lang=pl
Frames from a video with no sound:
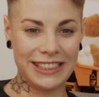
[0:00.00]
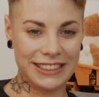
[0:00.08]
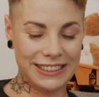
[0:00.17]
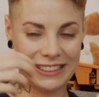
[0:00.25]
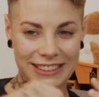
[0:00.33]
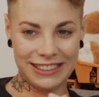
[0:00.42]

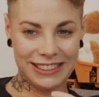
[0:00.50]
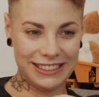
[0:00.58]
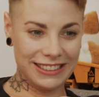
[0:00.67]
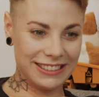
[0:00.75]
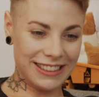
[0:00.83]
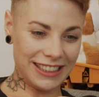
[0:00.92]
i,
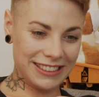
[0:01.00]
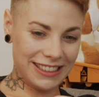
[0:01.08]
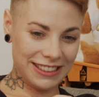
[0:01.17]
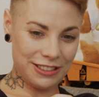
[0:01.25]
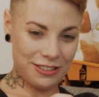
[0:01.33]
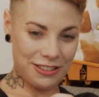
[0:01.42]
i
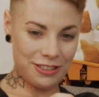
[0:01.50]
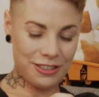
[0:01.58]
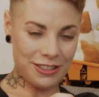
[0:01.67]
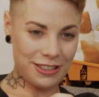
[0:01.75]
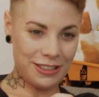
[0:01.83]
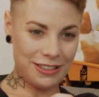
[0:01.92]
takie
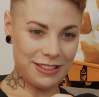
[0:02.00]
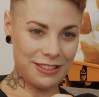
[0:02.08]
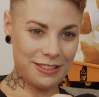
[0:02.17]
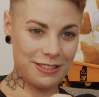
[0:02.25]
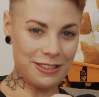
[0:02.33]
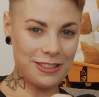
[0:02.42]
dosyć
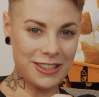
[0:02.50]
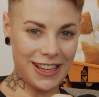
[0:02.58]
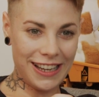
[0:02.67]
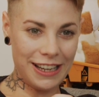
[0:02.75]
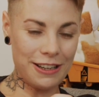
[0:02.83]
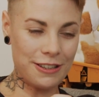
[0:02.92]
y,
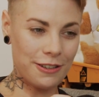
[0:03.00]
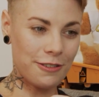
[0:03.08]
życie